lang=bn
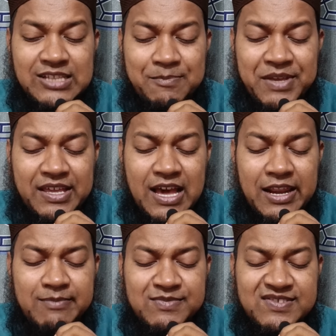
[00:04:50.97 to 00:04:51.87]
নবী
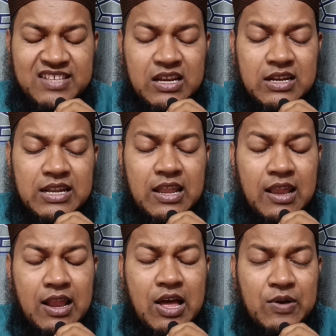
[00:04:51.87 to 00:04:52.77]
করিম
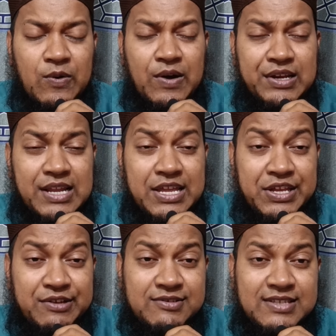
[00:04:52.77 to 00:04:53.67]
সাল্লাহ
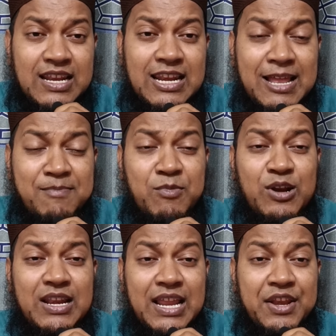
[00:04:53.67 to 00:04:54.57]
আলাইহি সাল্লাম
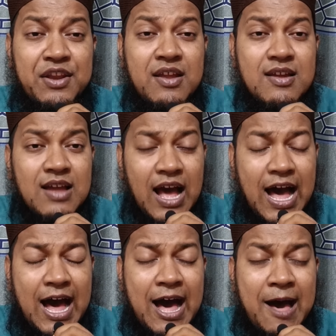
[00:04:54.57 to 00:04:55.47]
বললেন
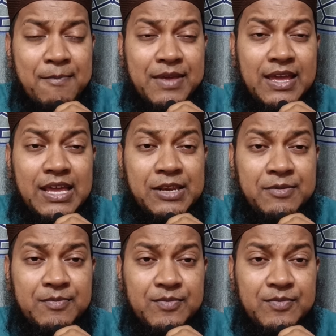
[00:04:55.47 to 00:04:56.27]
আমিন